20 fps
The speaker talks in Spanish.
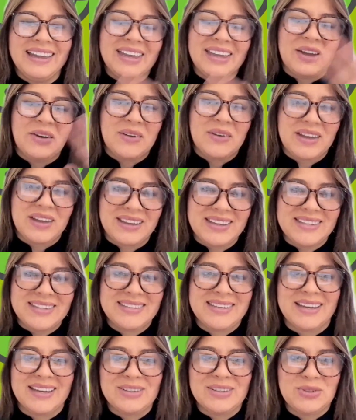que aunque
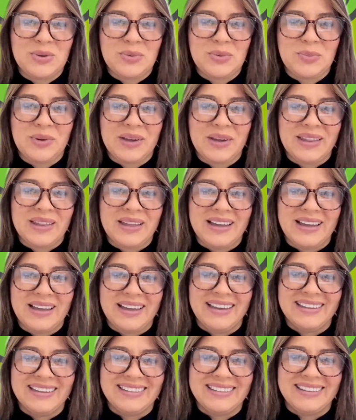quizás yo pueda
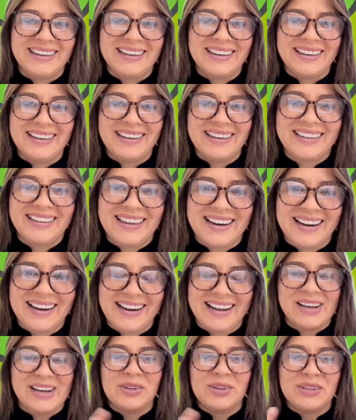este, estar a
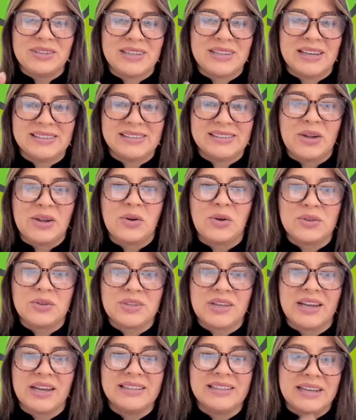cargo de ciertas
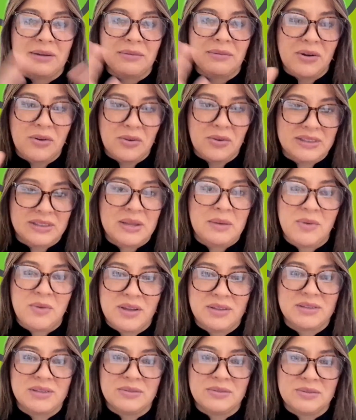cosas, el trabajo que
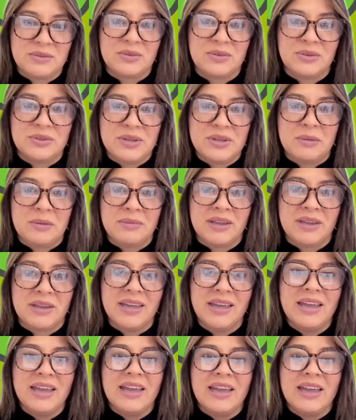estamos haciendo con Yame